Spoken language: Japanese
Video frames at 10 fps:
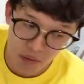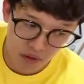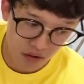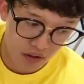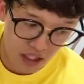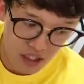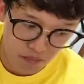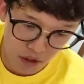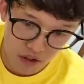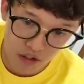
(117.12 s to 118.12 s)
ぽく、夏っ
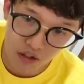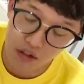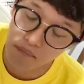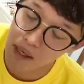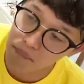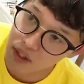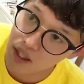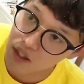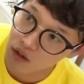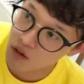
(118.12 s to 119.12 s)
ぽく
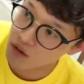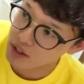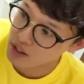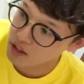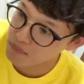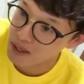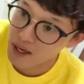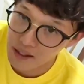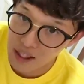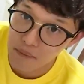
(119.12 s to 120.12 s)
パプリカと
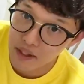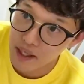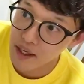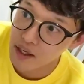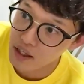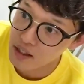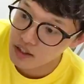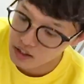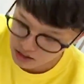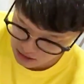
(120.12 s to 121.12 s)
ニンニクバー炒めて、
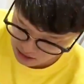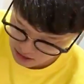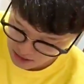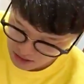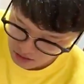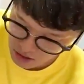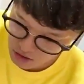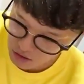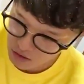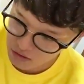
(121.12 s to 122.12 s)
で、それ
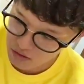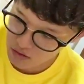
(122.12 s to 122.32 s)
を、